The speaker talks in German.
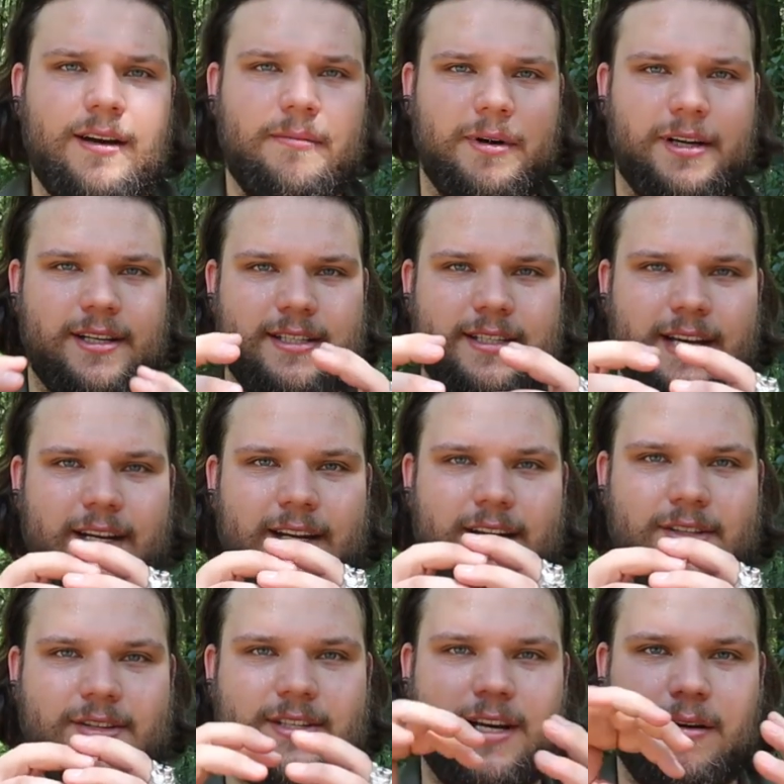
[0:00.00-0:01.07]
mache das sehr
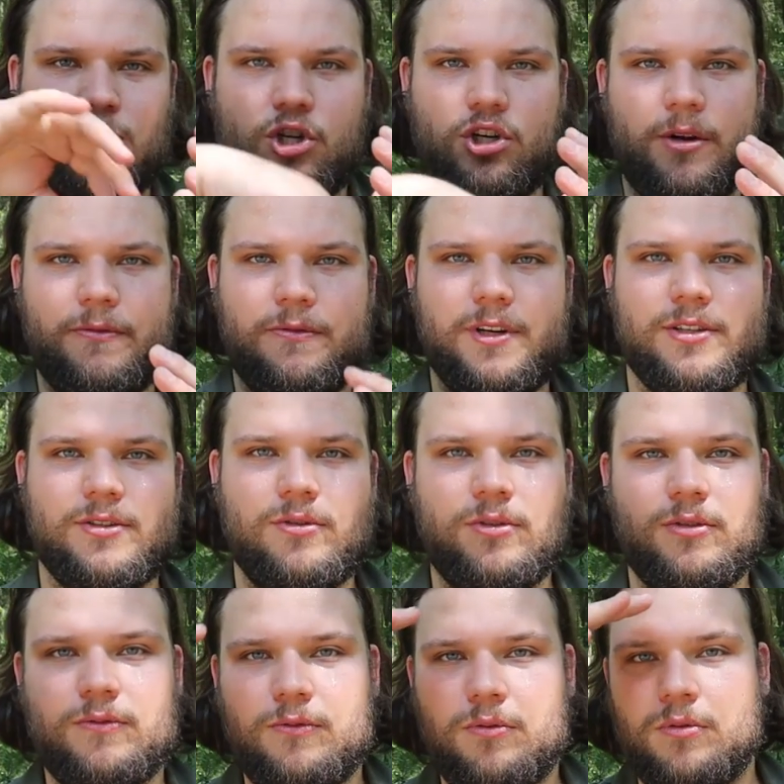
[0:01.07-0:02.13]
klein zusammen, stopfe das
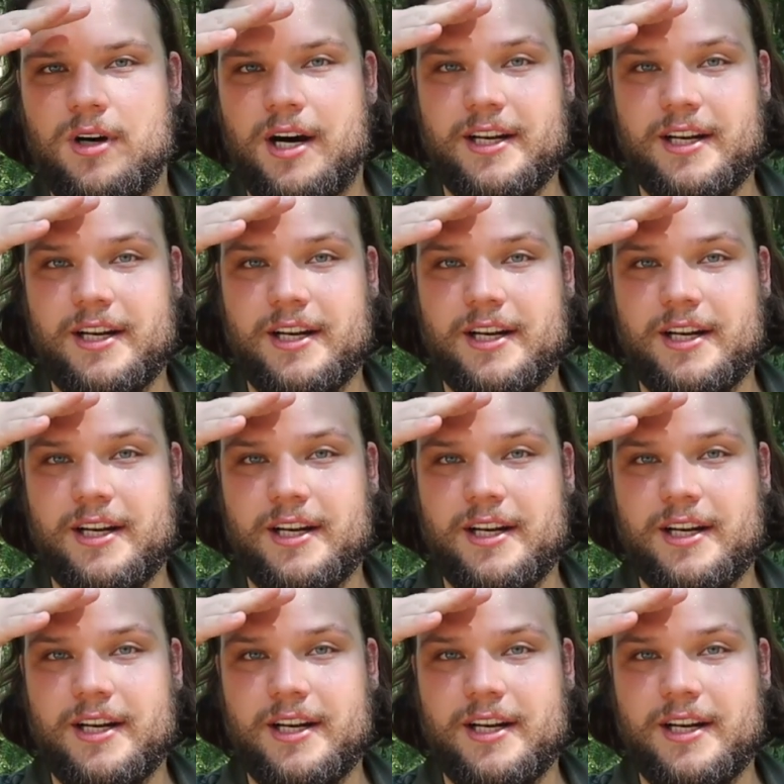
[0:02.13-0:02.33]
irgendwo